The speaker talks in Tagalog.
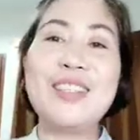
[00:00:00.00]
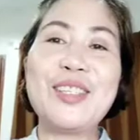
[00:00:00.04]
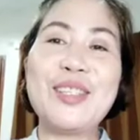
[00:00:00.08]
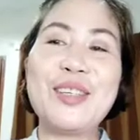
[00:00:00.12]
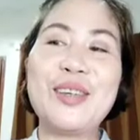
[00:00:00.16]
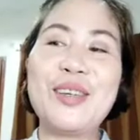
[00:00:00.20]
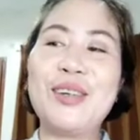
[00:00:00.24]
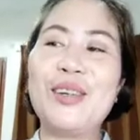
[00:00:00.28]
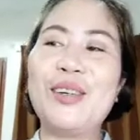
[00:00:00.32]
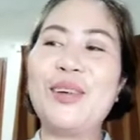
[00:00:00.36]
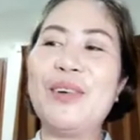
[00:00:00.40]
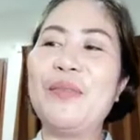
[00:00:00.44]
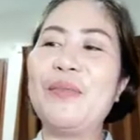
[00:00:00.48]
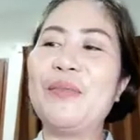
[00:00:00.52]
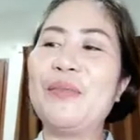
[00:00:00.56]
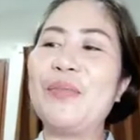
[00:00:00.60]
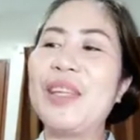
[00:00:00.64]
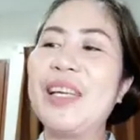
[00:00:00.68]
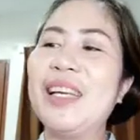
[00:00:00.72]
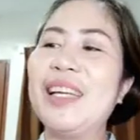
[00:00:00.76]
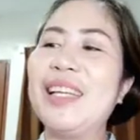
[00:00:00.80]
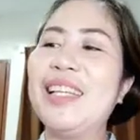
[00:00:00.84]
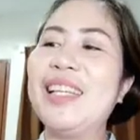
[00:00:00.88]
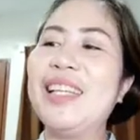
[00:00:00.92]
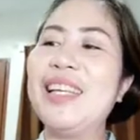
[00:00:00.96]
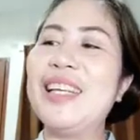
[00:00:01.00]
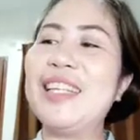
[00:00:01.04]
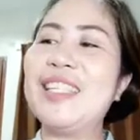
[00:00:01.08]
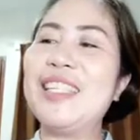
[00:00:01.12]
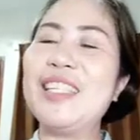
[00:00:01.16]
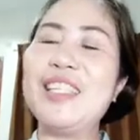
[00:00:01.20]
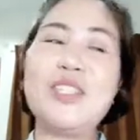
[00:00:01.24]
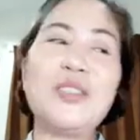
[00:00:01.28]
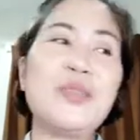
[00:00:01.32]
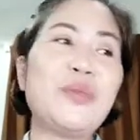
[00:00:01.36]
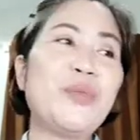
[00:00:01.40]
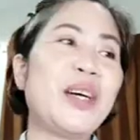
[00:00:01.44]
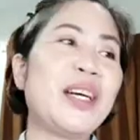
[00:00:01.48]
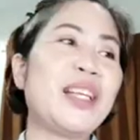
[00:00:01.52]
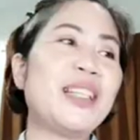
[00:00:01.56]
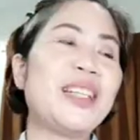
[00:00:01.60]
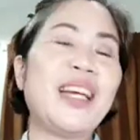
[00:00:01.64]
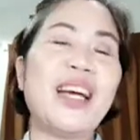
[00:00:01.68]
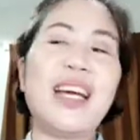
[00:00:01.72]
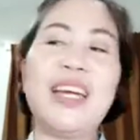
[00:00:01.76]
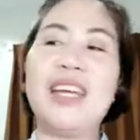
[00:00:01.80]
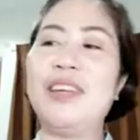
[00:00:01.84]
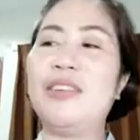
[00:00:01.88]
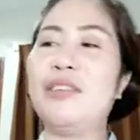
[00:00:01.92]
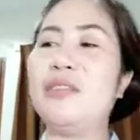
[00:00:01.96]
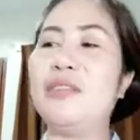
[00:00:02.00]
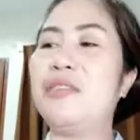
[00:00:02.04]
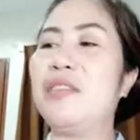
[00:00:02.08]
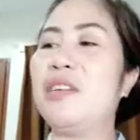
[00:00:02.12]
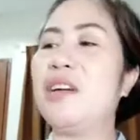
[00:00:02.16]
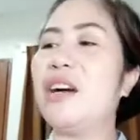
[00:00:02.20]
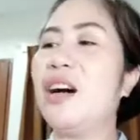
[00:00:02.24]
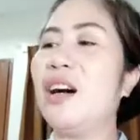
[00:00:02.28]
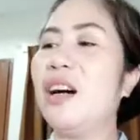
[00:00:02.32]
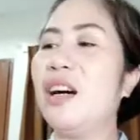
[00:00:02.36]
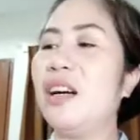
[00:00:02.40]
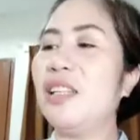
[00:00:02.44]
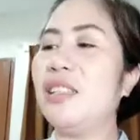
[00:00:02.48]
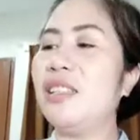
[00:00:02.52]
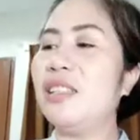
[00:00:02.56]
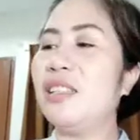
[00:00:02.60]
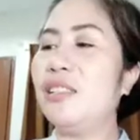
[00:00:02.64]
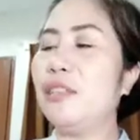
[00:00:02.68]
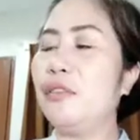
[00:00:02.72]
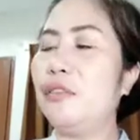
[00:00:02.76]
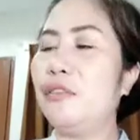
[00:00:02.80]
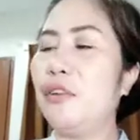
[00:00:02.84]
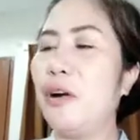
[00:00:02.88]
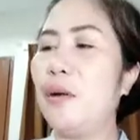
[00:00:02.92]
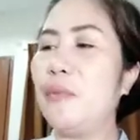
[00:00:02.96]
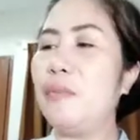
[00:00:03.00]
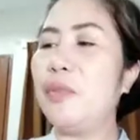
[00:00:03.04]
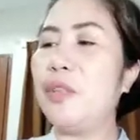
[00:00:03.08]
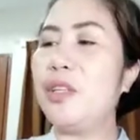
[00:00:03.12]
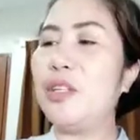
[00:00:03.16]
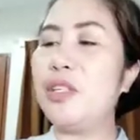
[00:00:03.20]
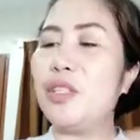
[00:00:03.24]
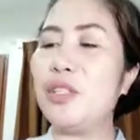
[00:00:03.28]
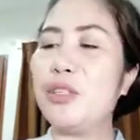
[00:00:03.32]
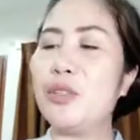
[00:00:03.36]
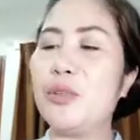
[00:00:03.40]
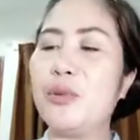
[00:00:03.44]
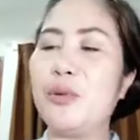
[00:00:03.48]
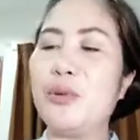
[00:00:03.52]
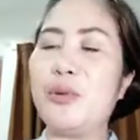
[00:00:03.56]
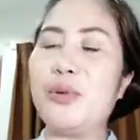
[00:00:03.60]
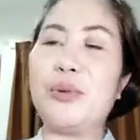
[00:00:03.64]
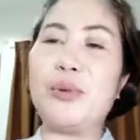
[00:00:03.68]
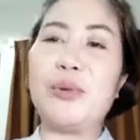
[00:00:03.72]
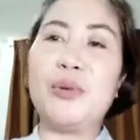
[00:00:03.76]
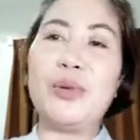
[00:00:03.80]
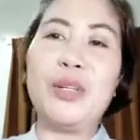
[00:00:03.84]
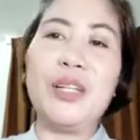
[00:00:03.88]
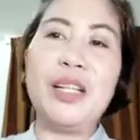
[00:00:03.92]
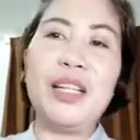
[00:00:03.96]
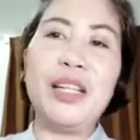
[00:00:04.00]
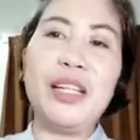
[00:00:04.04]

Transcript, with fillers: so, this is what I got from the school.